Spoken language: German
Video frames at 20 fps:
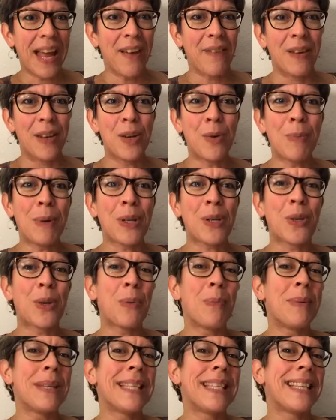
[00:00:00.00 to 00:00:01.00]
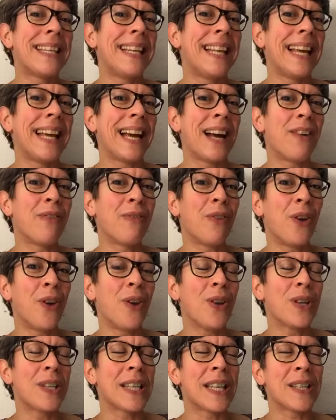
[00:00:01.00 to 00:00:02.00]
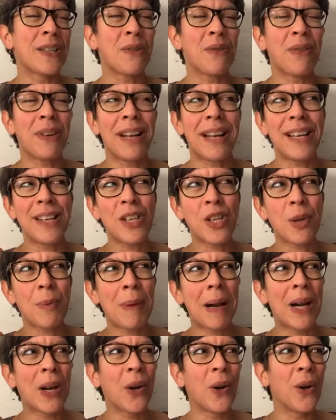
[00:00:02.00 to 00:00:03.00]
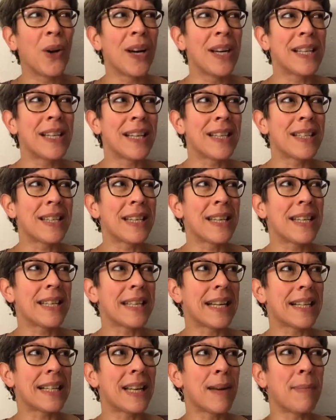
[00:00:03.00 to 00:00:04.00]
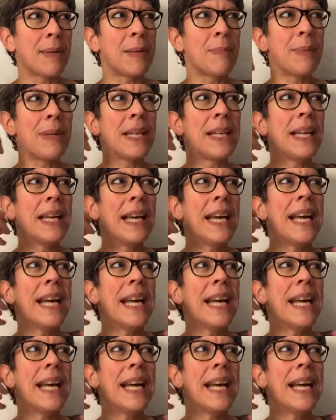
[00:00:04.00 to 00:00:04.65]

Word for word: Wenn du mir schon ein bisschen länger folgst, hast du vielleicht schon mal gehört, dass ich gesagt habe, ich bin